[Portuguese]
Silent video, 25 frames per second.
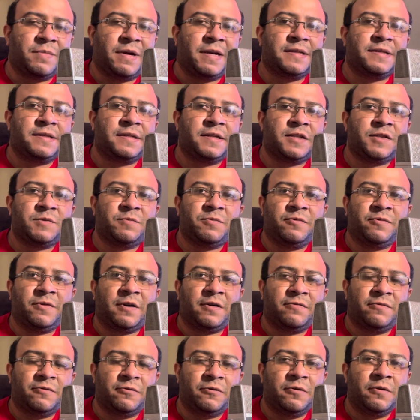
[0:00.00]
Mas antes, por
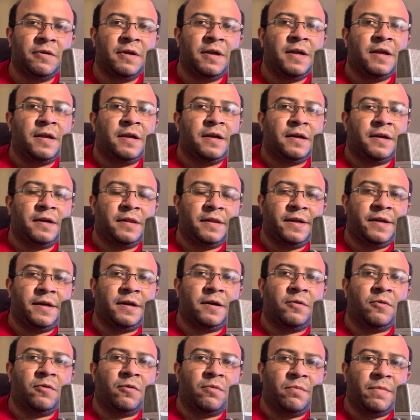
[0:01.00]
favor,
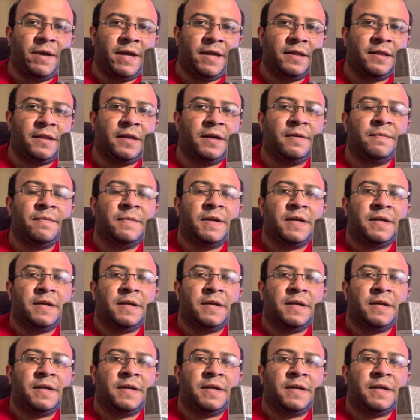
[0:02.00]
clica, comenta,